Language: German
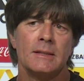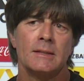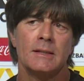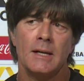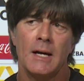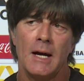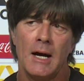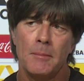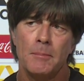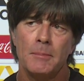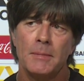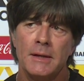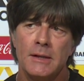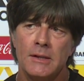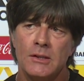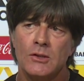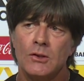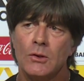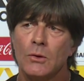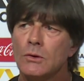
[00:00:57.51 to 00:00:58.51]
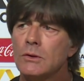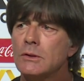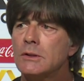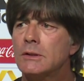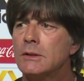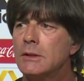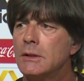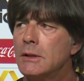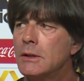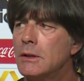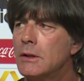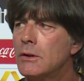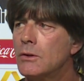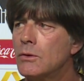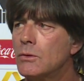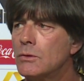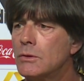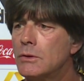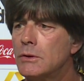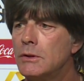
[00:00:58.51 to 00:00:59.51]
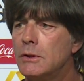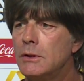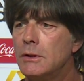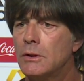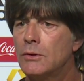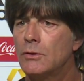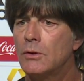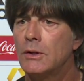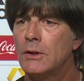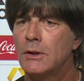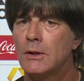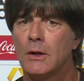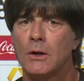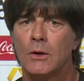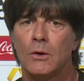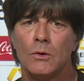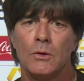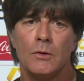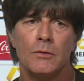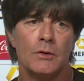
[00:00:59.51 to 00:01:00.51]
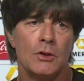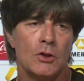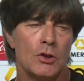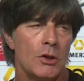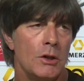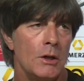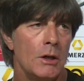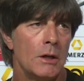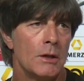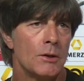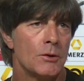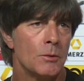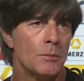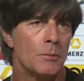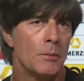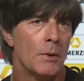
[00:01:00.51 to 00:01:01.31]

sehr abgezockt sind und die natürlich auch, wie Chile zum